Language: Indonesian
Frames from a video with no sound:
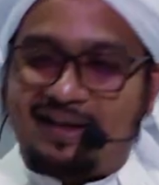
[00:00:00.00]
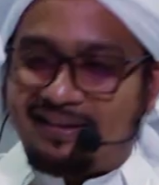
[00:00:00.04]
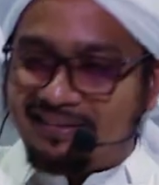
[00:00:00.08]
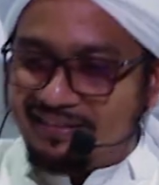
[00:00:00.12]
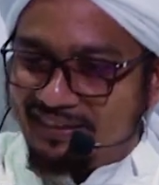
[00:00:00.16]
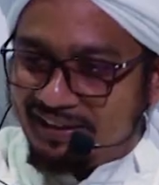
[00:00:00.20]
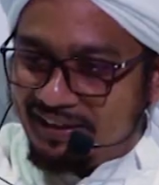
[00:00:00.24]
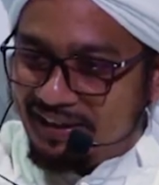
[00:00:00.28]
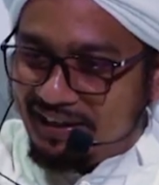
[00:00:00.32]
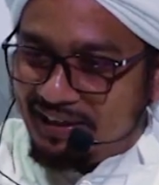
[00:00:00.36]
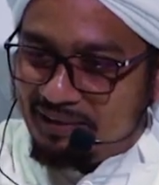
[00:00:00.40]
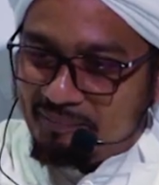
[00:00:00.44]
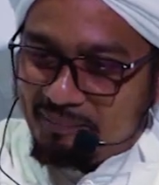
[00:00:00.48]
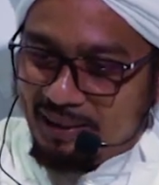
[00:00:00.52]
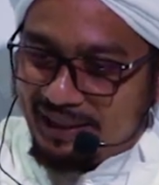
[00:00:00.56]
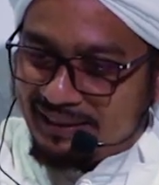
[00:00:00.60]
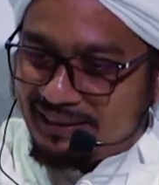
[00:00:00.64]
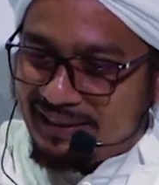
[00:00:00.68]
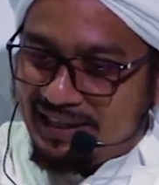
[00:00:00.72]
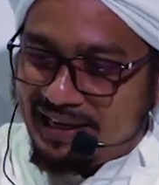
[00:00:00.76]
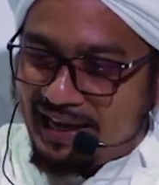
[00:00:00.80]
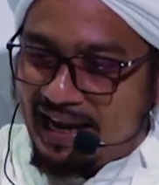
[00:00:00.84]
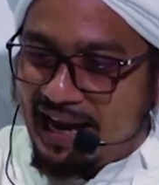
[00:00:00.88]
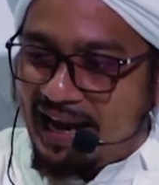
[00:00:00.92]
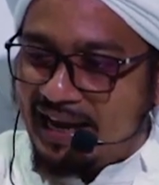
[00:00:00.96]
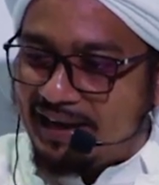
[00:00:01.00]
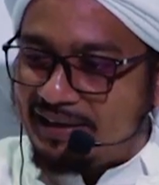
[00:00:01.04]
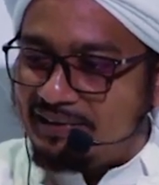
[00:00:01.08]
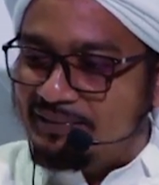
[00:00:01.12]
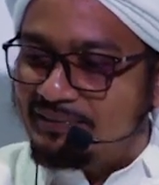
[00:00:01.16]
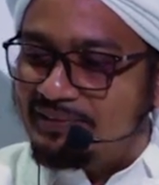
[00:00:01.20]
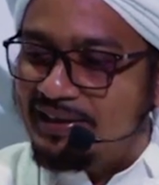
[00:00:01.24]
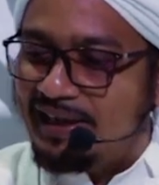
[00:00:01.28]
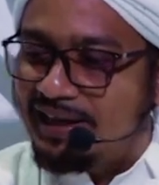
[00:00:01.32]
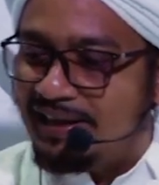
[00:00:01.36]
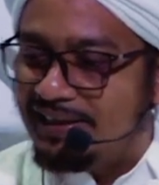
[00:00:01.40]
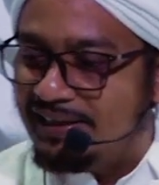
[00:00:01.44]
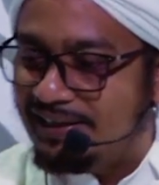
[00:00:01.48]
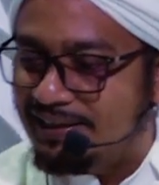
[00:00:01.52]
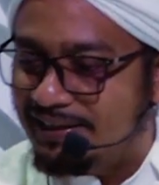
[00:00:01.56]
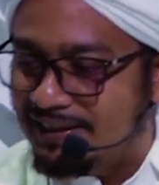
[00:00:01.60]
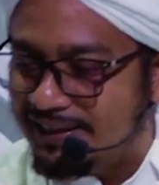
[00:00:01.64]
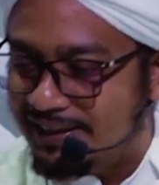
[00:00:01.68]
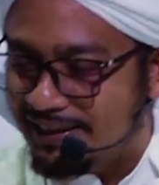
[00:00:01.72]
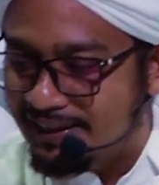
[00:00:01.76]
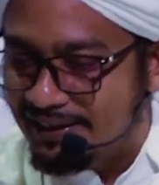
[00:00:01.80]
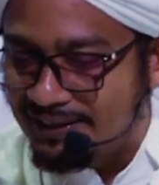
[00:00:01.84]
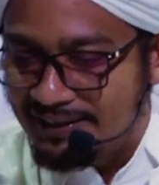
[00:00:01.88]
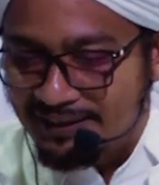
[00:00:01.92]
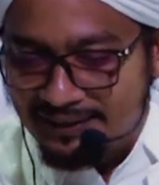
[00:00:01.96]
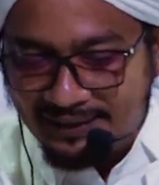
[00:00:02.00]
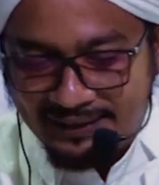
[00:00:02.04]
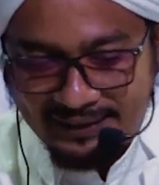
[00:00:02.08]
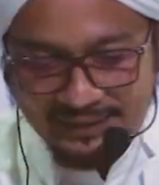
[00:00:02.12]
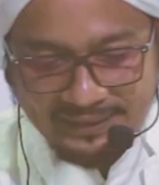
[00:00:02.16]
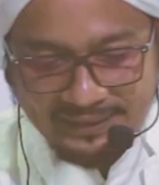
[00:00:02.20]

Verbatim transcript: Matri mati kaku tangan ini.